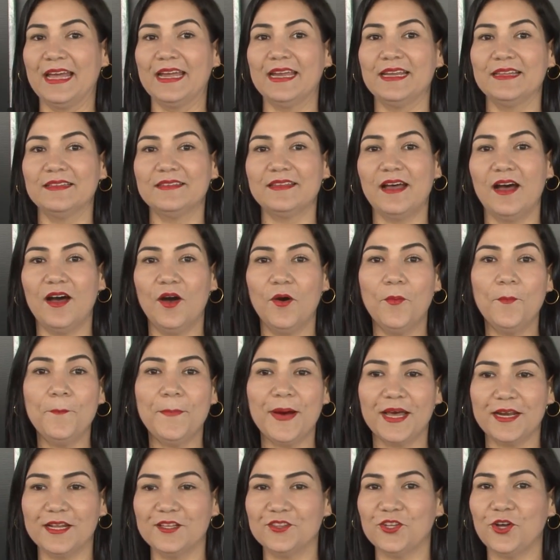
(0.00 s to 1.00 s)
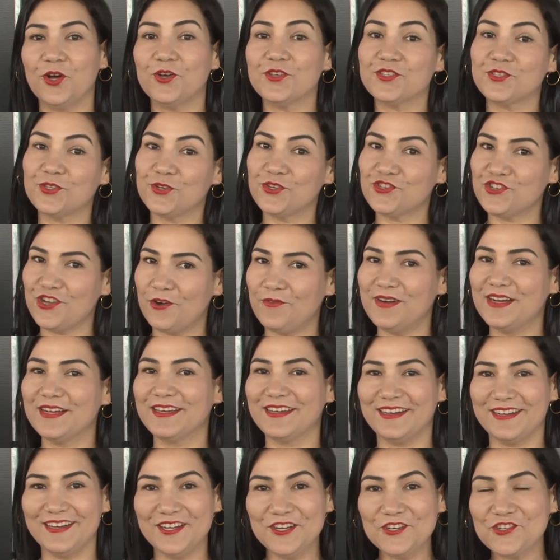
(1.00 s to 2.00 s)
Então, para nós hoje é uma
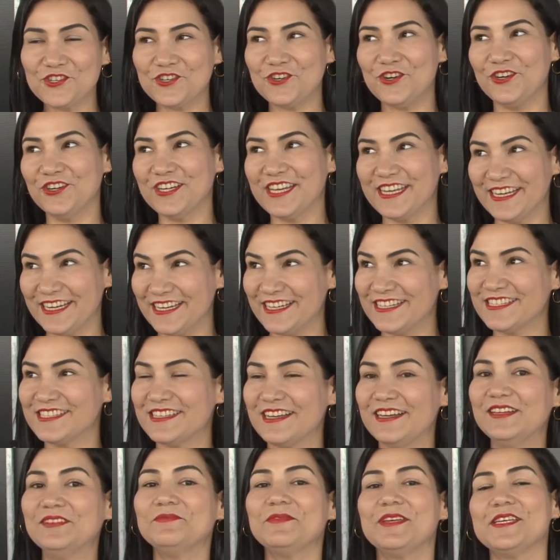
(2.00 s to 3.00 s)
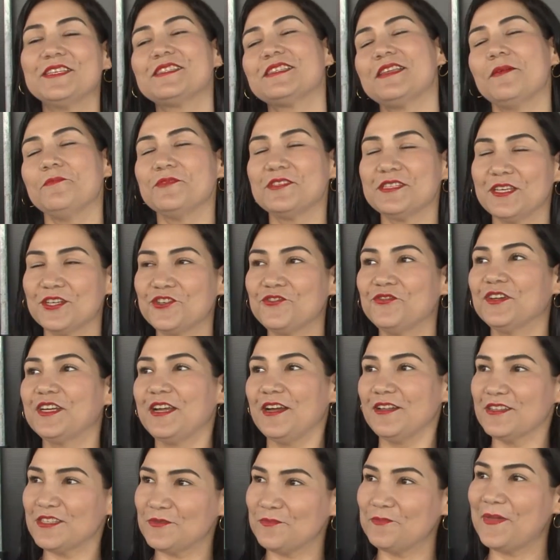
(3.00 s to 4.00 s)
grande conquista e estamos
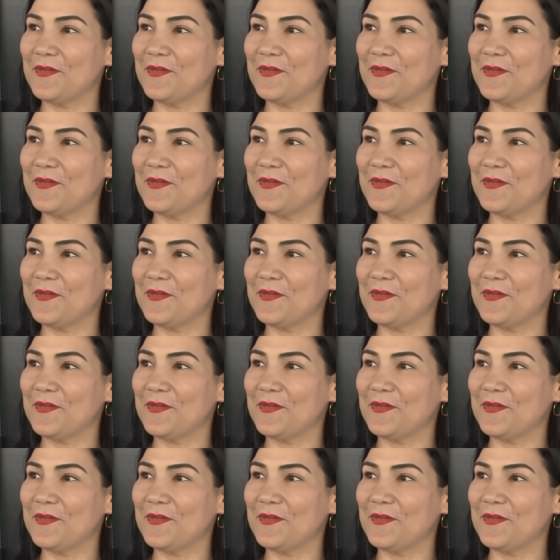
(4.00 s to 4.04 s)
certificando